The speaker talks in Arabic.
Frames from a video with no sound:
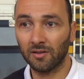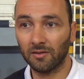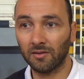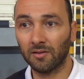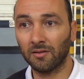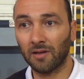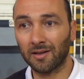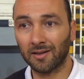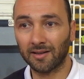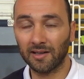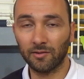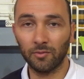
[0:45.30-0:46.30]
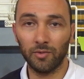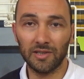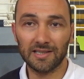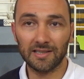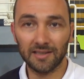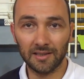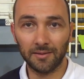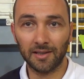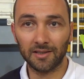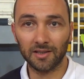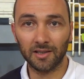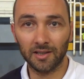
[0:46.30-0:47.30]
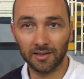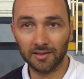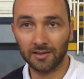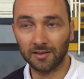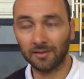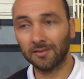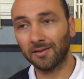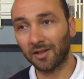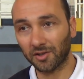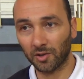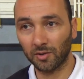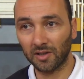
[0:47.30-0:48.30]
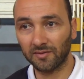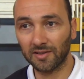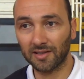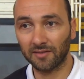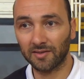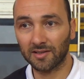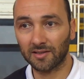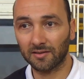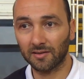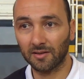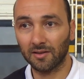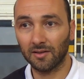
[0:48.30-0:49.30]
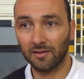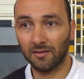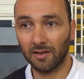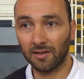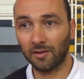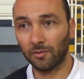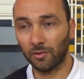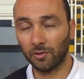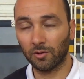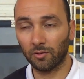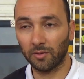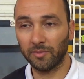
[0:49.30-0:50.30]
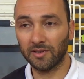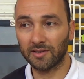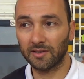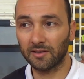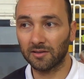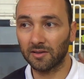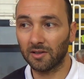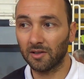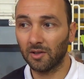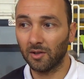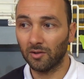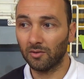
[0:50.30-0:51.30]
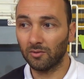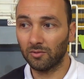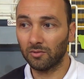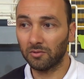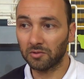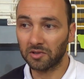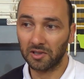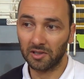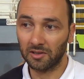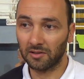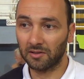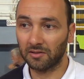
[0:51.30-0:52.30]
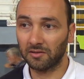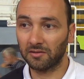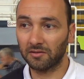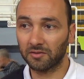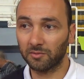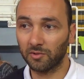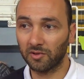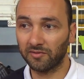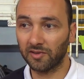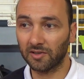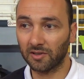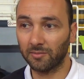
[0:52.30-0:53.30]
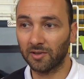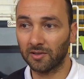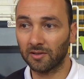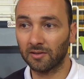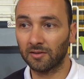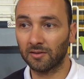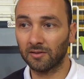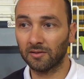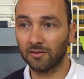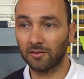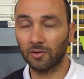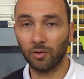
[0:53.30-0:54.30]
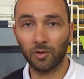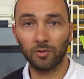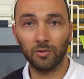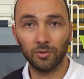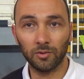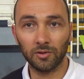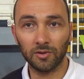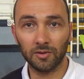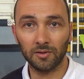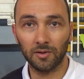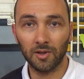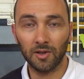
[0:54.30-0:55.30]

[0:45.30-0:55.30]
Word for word: آه عندنا كيلكو بليسي ان شاء الله يرجعونا فيسع فيسع عندنا ديول تروا بليسي وان شاء الله الجمهور الافريقي معنا نوعدوه آه،